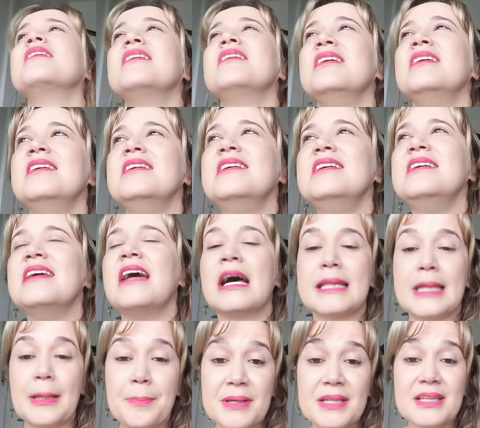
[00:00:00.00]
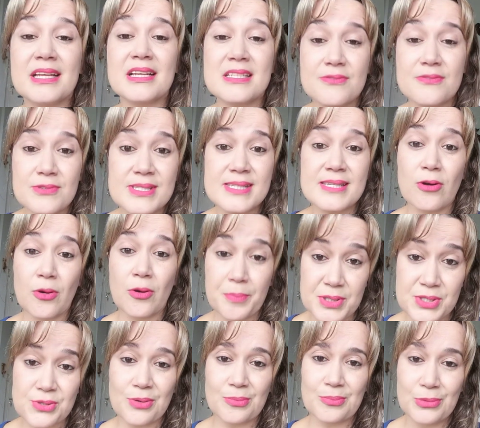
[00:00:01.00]
e a depender se você é uma
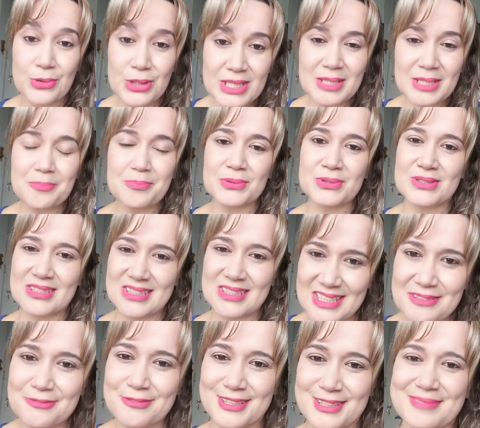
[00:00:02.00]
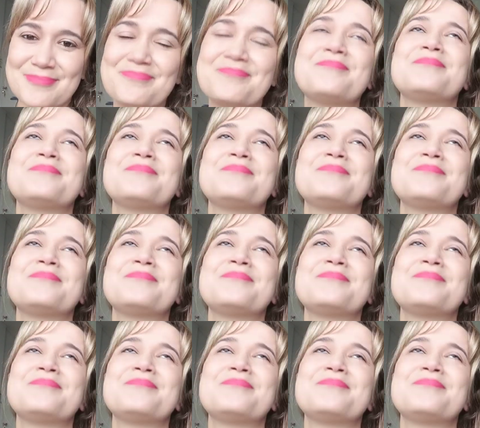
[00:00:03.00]
pessoa muito impulsiva,